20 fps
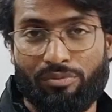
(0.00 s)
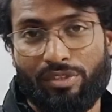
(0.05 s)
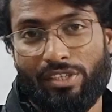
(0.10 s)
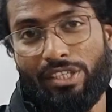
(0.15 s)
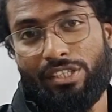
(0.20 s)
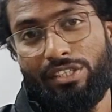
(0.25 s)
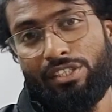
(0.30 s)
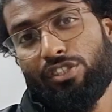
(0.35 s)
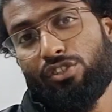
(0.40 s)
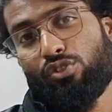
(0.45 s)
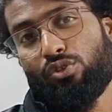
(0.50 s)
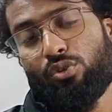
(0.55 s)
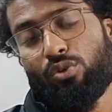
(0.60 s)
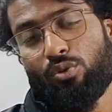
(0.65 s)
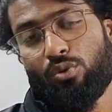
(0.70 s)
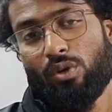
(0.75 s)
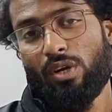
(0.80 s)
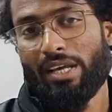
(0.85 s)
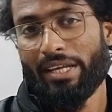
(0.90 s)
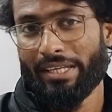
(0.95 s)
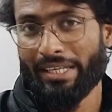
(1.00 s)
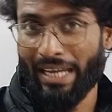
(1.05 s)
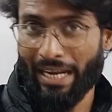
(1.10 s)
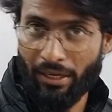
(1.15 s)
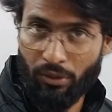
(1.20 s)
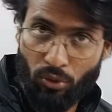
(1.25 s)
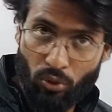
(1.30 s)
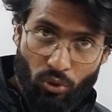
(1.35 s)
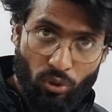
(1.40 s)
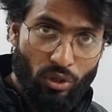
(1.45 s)
ডেফিনাইটের জন্য
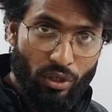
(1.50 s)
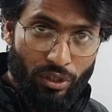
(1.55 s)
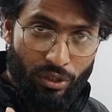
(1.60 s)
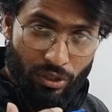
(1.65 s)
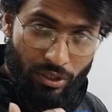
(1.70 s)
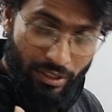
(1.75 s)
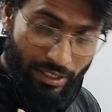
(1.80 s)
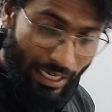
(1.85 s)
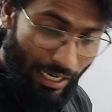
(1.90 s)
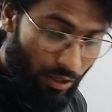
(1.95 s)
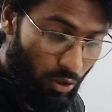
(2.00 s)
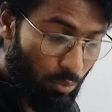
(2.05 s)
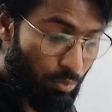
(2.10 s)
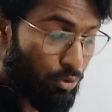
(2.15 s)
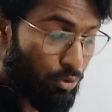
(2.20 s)
কেন কেন